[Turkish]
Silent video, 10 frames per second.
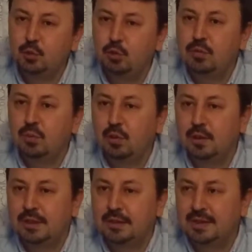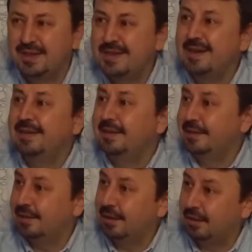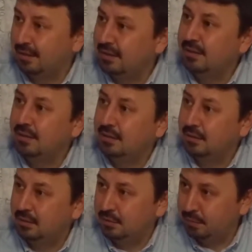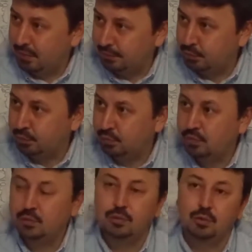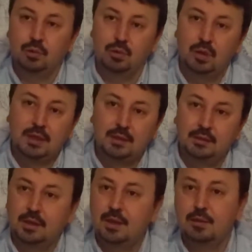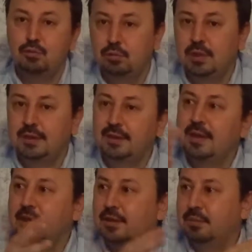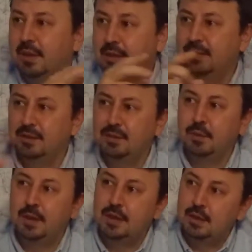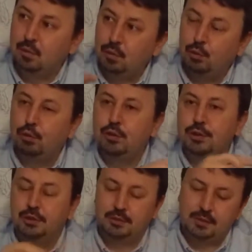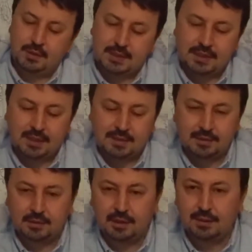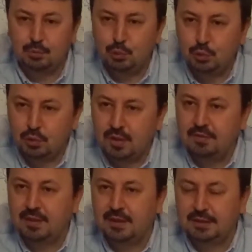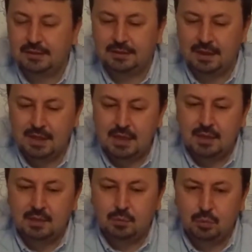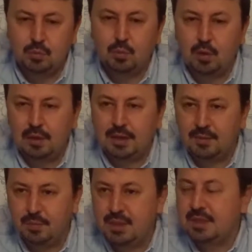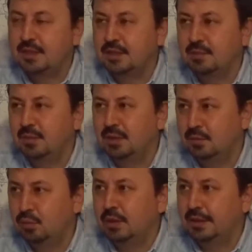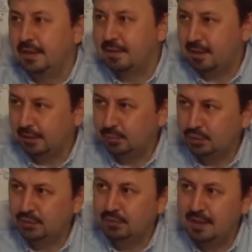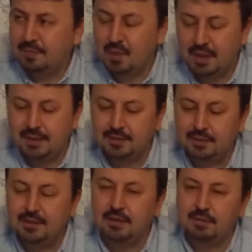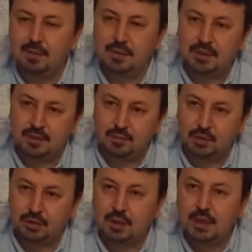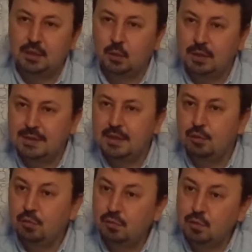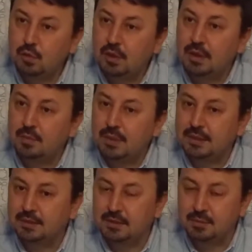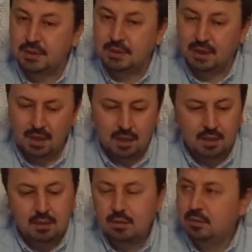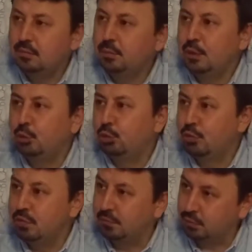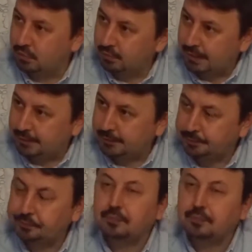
Türk boylarının kalıntıları mevcuttu. Çünkü ta Hunlardan itibaren değil mi o göç e, sırasında bu coğrafyalarda da bu boyların bir kısmı burada kalmış ve hayatını devam ettirmiştir. Dolayısıyla nüfus olarak baktığımızda bir Türk nüfusu vardı.